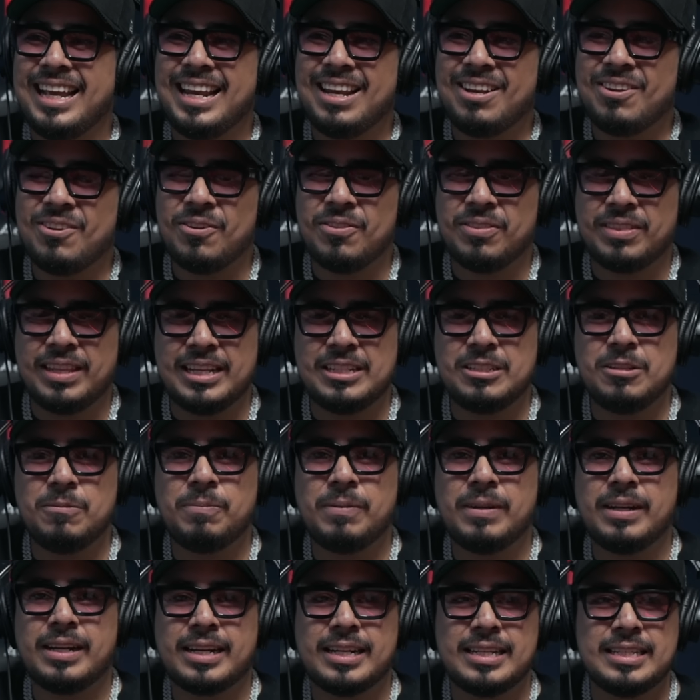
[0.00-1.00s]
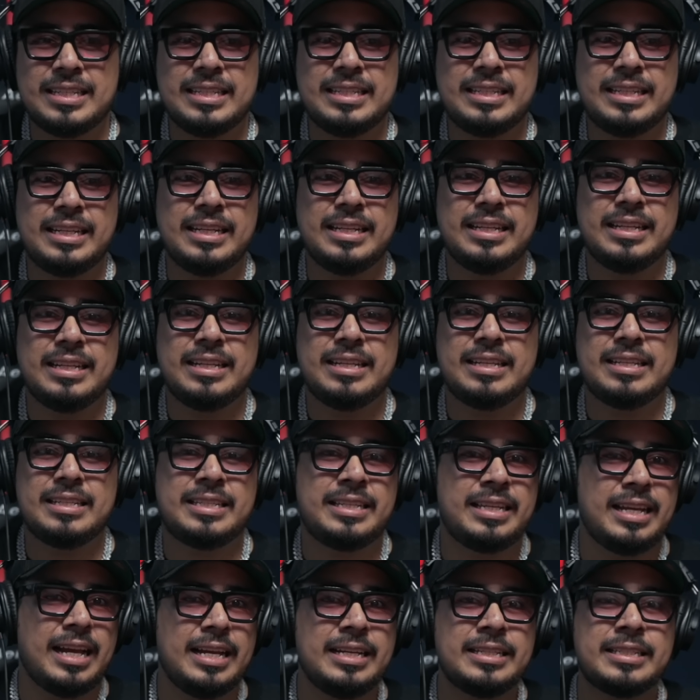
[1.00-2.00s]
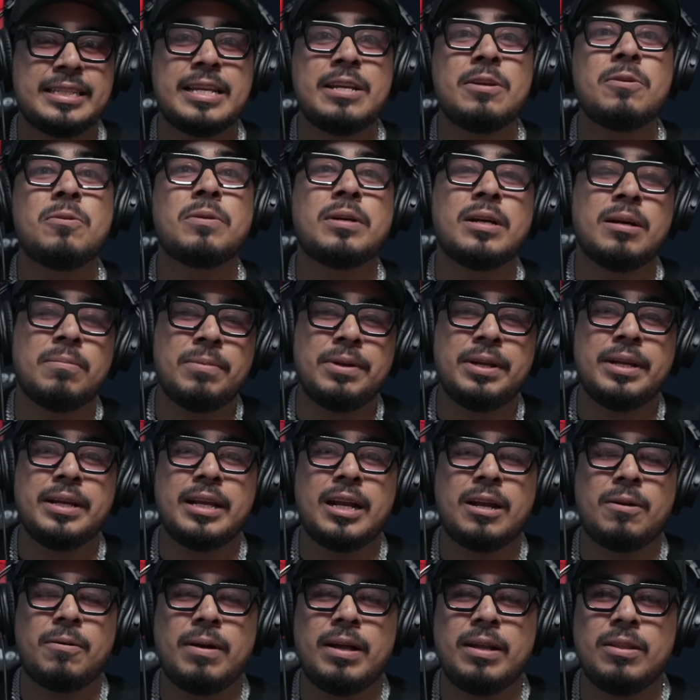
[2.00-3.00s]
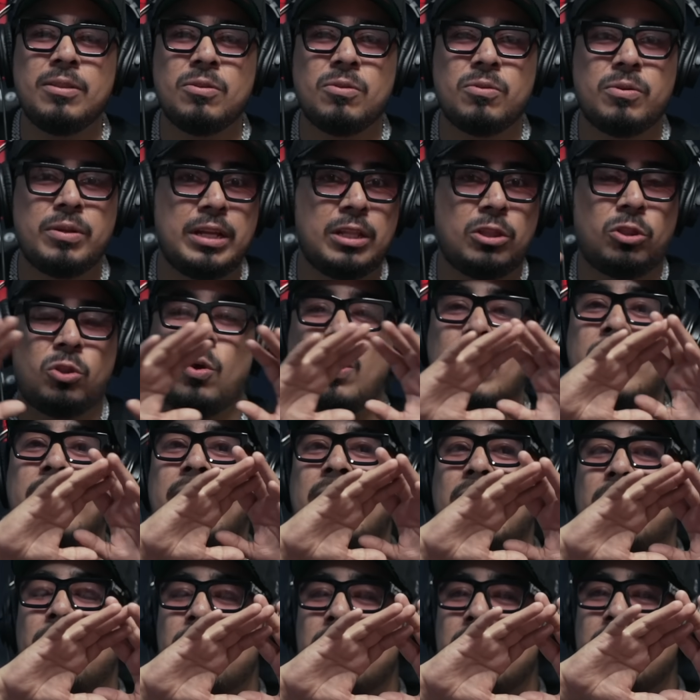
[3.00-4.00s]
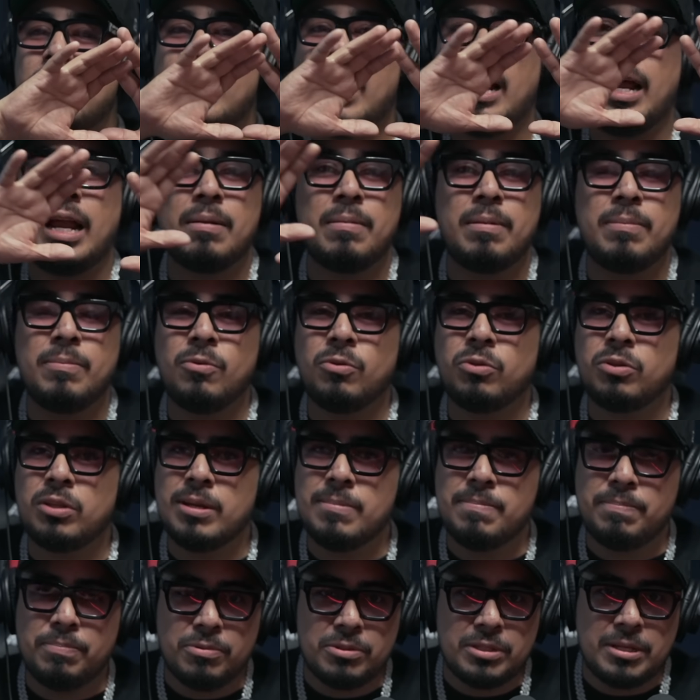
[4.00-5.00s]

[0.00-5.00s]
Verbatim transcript: El contexto para la raza es que si hay cinco cámaras grabando y todas graban al mismo tiempo